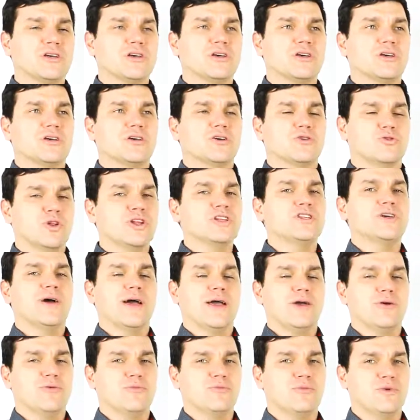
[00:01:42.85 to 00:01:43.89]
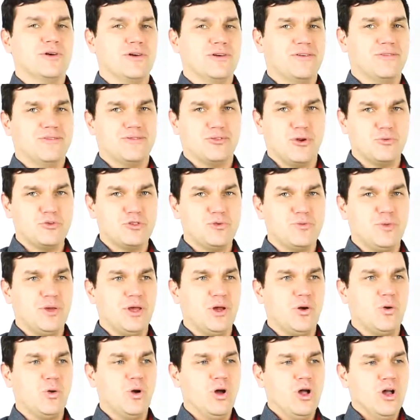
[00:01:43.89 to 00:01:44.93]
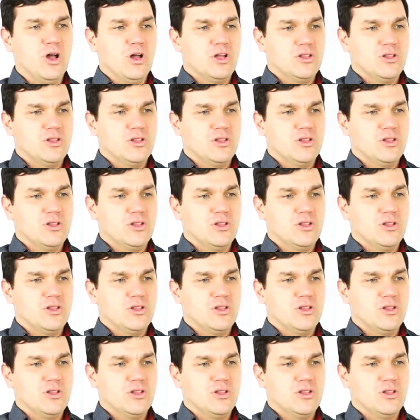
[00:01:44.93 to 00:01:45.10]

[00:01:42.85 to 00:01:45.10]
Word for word: e, które działają e, w dropshippingu,